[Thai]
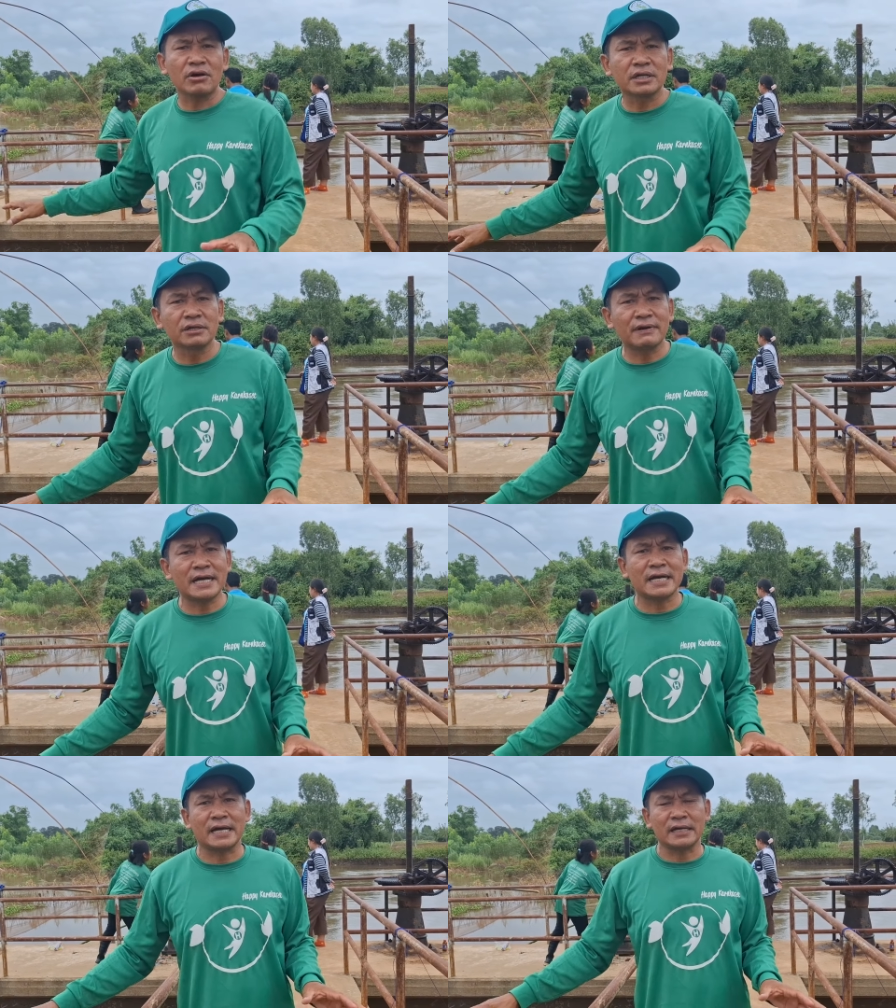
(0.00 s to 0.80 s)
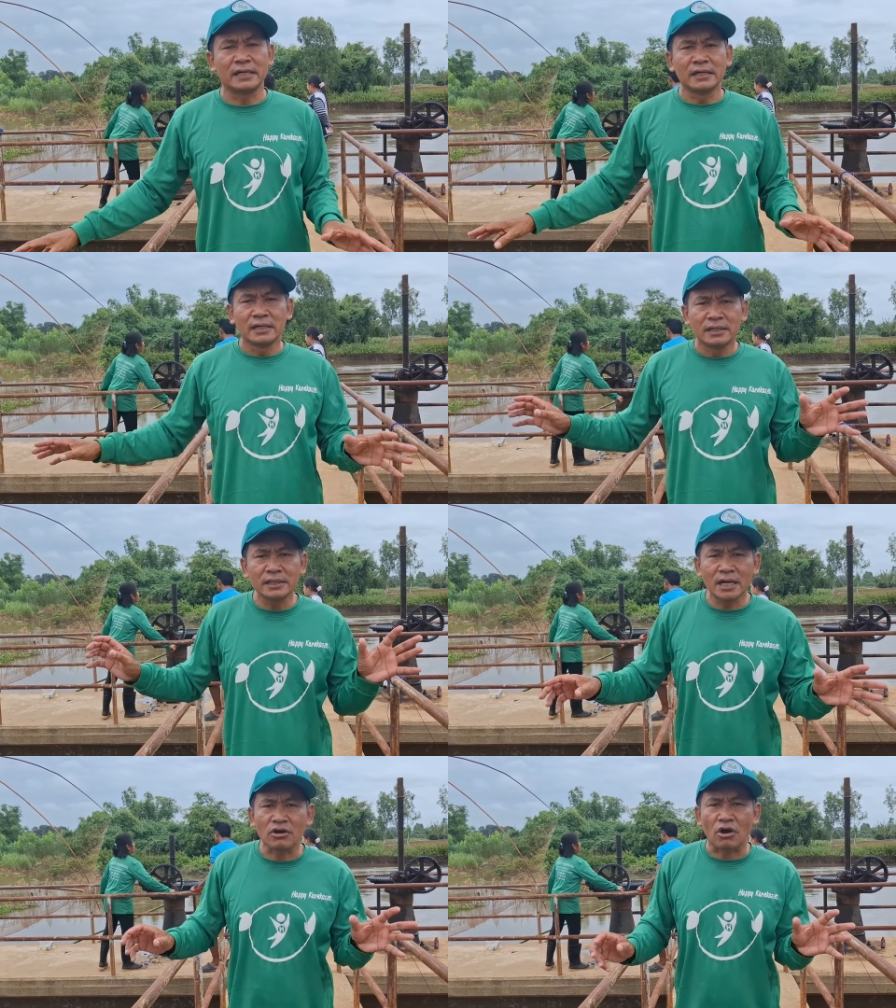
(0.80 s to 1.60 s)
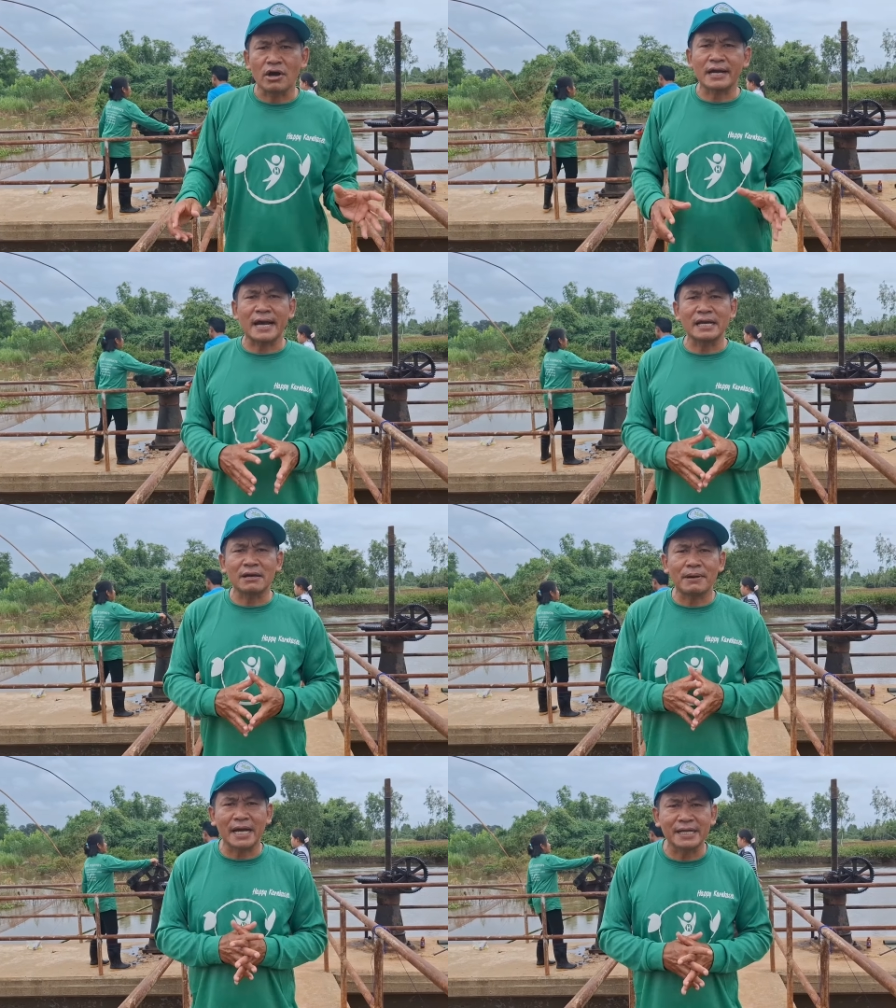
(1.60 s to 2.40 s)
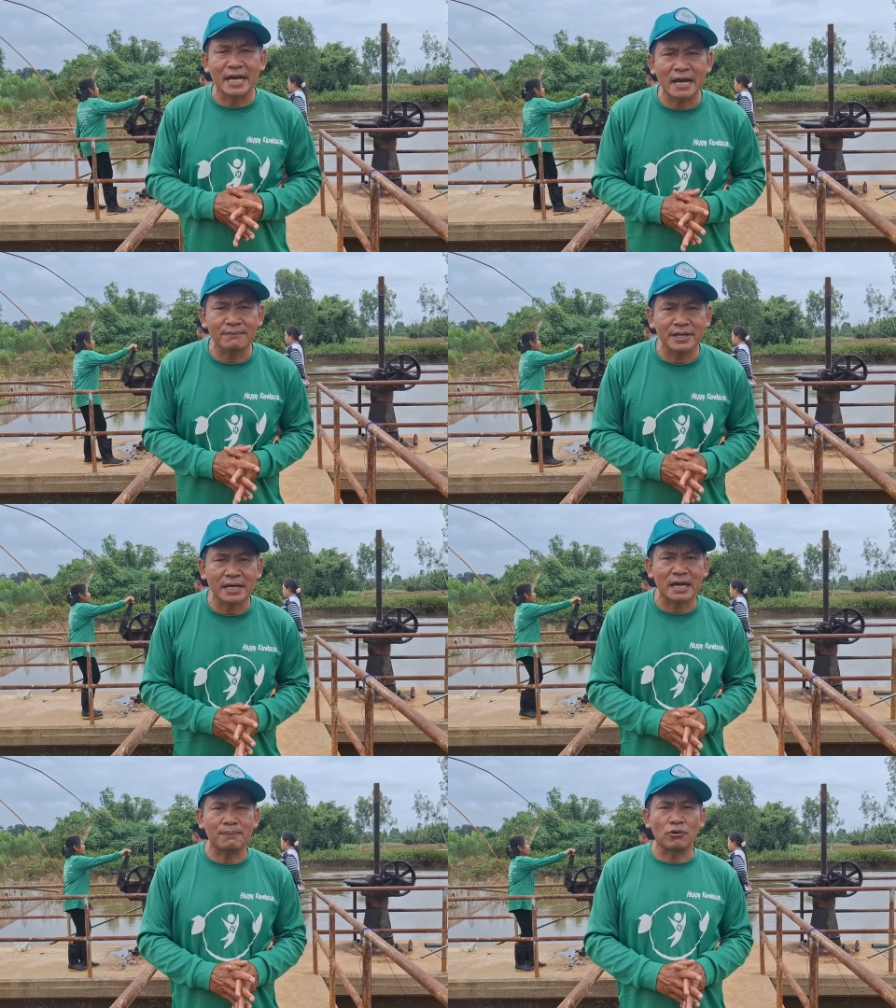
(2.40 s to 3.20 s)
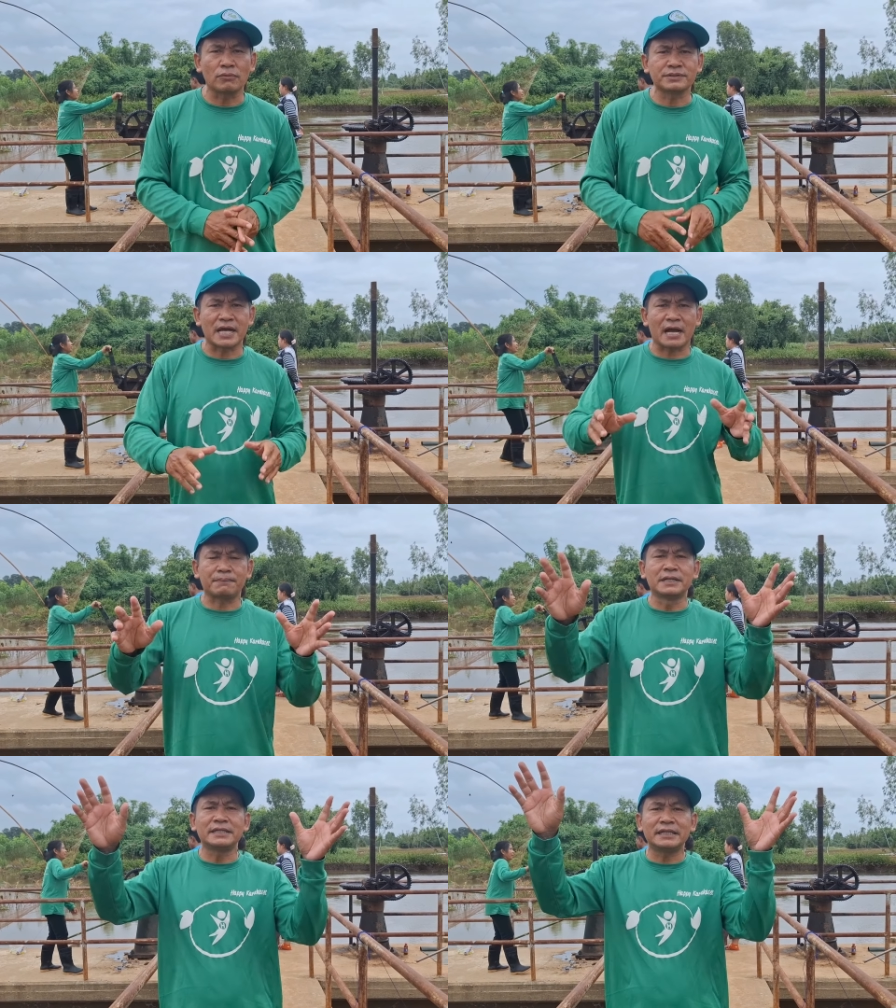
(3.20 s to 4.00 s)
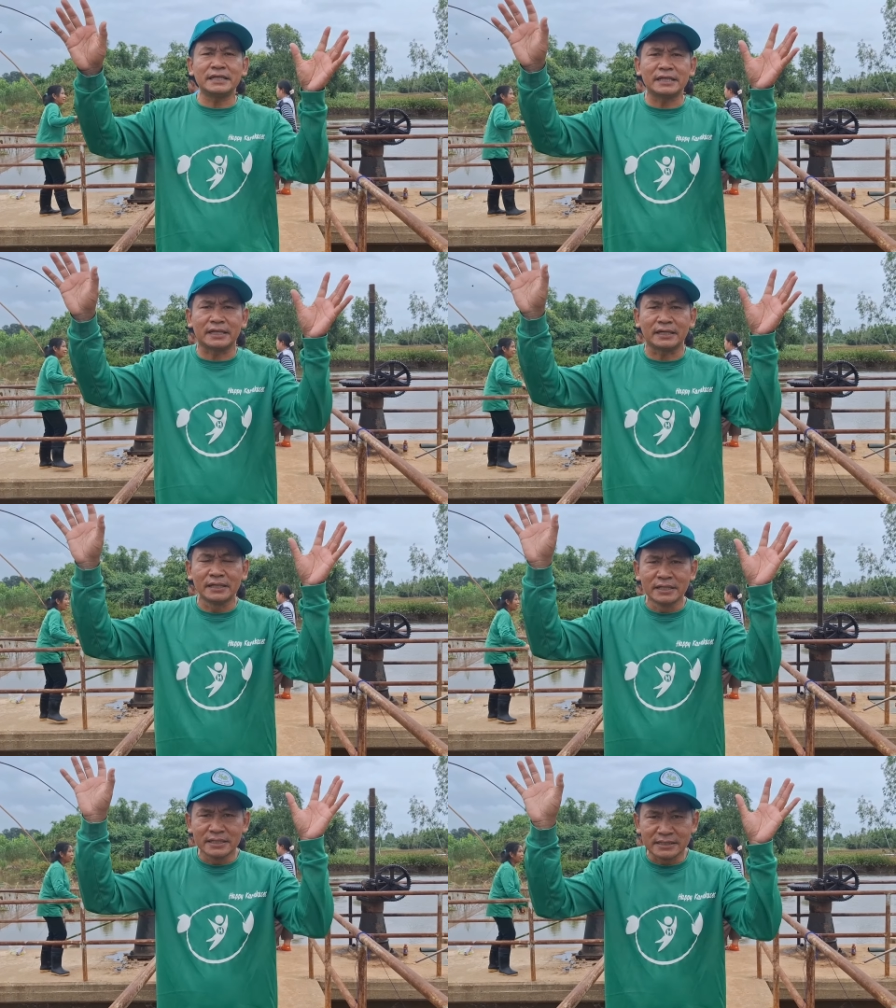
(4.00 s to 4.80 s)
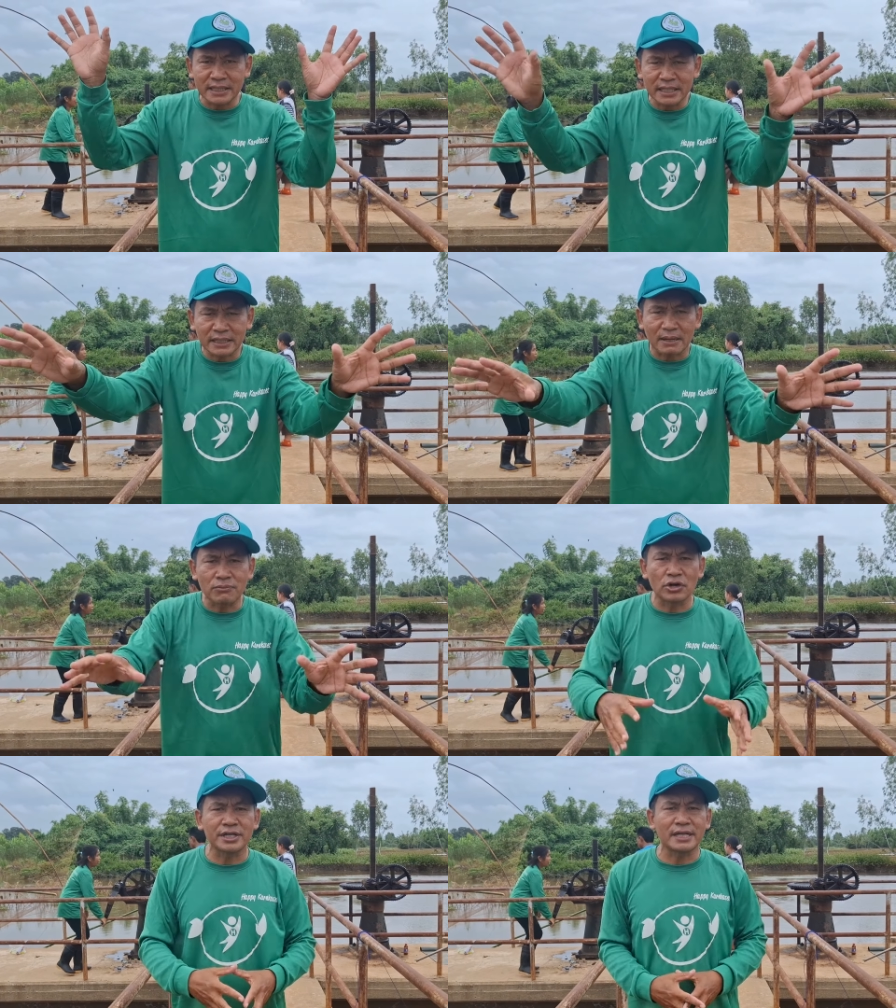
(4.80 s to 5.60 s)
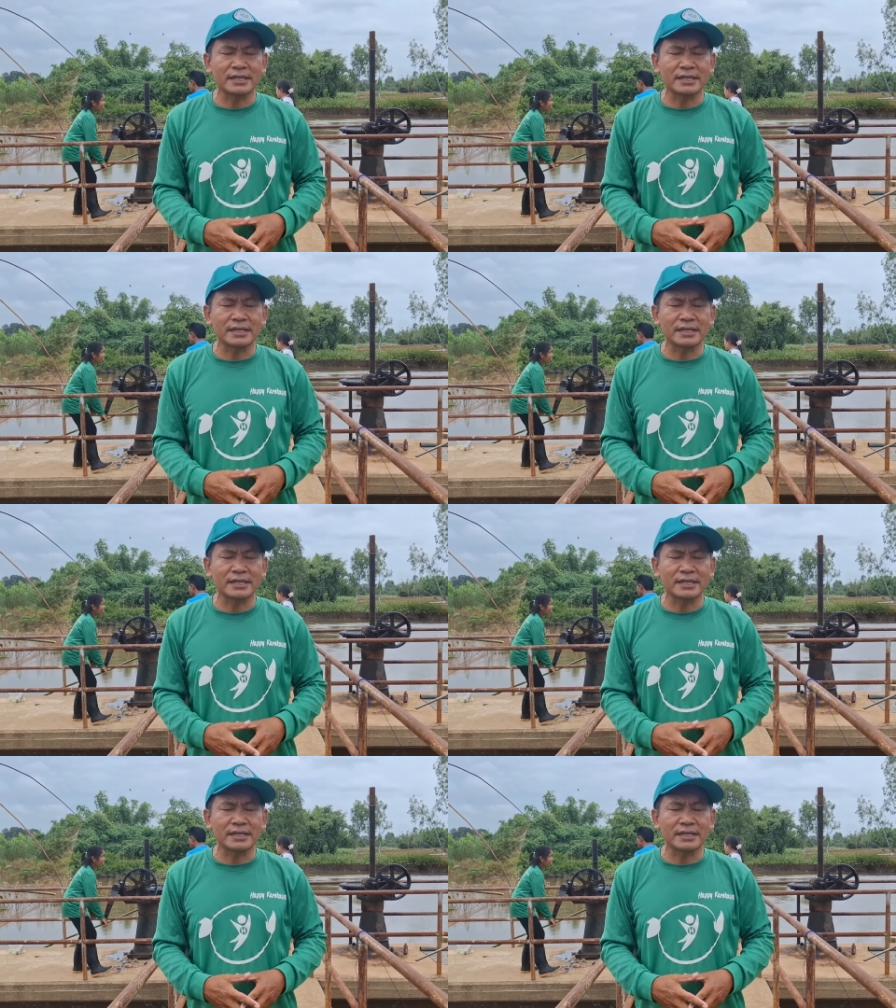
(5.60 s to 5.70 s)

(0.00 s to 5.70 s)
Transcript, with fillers: ก็คือว่าเรื่องของการระบายน้ำนะครับ ผมจากพื้นที่ 4ตำบล